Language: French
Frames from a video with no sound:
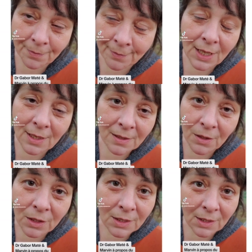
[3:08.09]
ni à la
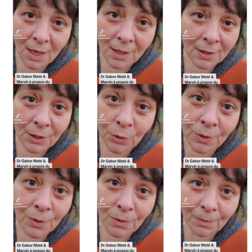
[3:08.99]
sorcière, ni au
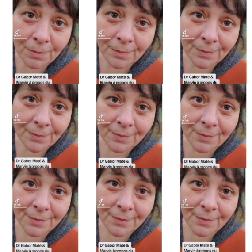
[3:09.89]
loup,
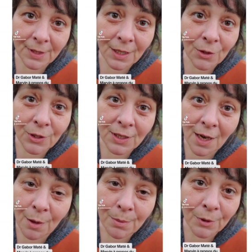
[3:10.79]
ni au
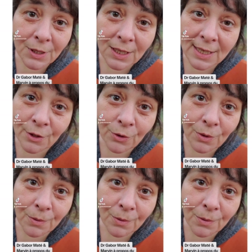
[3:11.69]
diable, ni à Dieu.